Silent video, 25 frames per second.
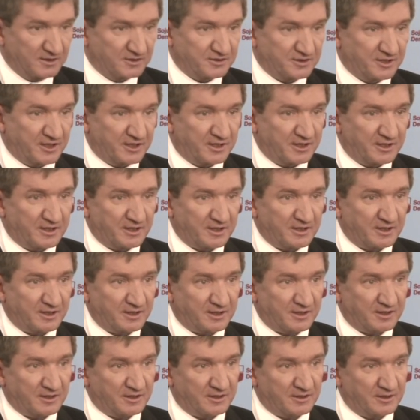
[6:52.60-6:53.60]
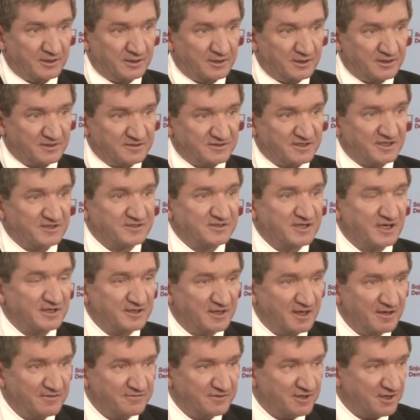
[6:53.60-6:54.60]
nie e,
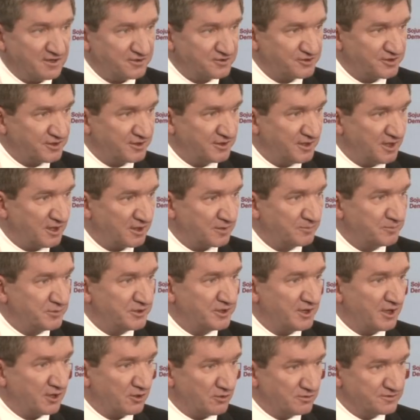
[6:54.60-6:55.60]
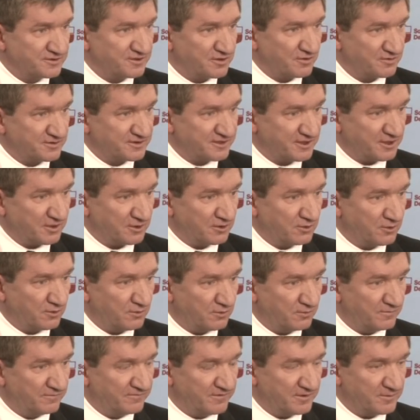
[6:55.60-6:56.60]
zastanawia się, jak PR-owsko z tego
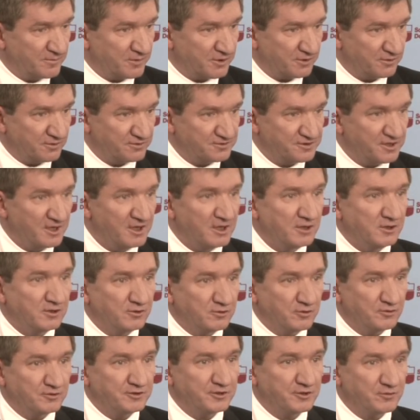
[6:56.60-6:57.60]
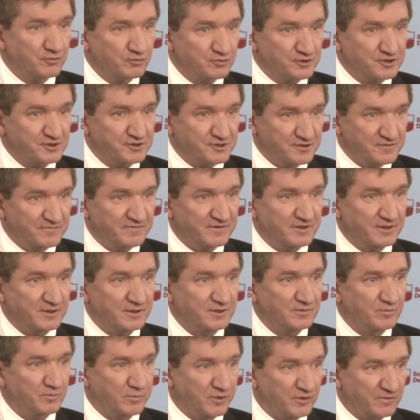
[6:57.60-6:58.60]
wybrnąć, tylko niech uczciwie
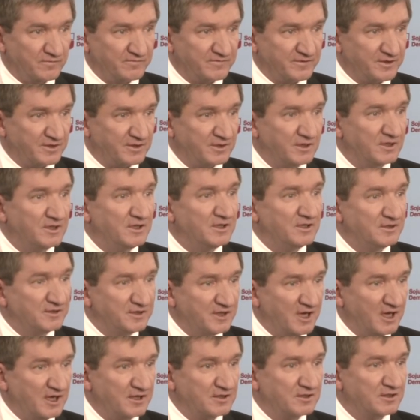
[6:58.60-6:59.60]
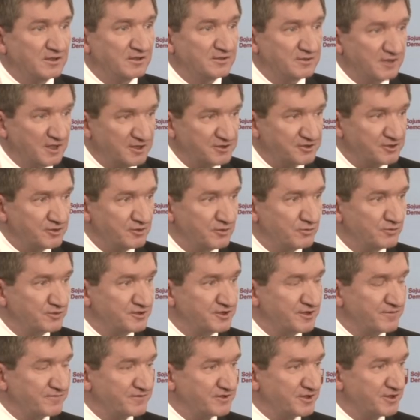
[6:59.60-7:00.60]
powie, tak nasi
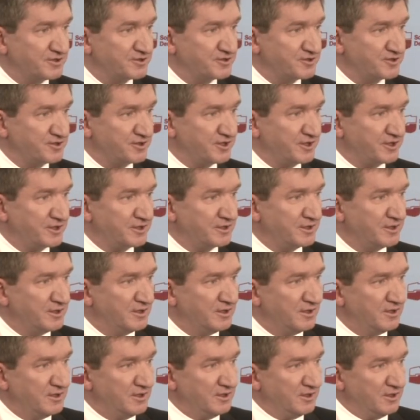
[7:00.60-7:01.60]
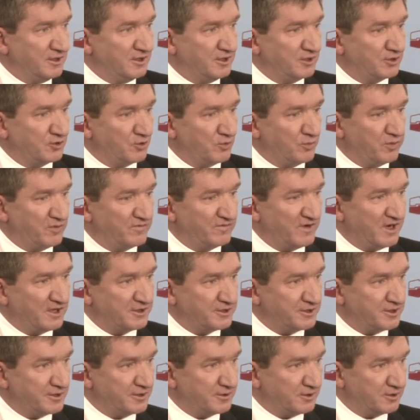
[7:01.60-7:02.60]
ludzie wcześniej e,
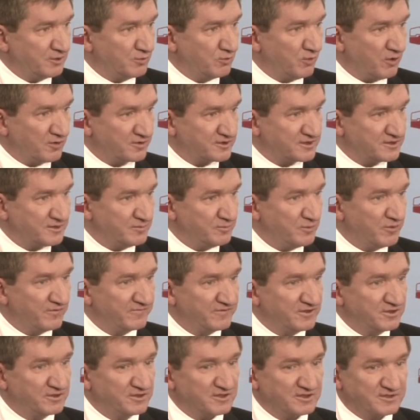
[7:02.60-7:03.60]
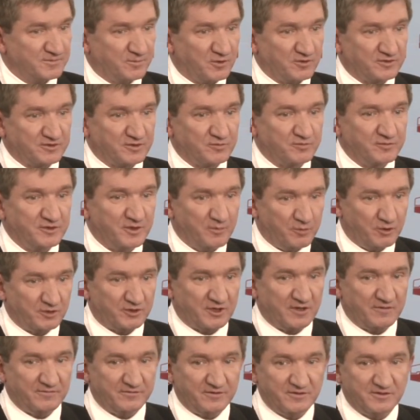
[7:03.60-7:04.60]
kupowali głosy, bo w inny sposób nie
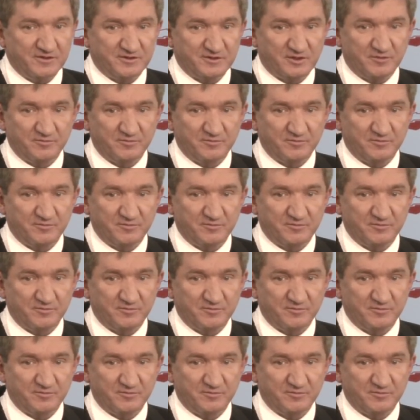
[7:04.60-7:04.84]
potrafili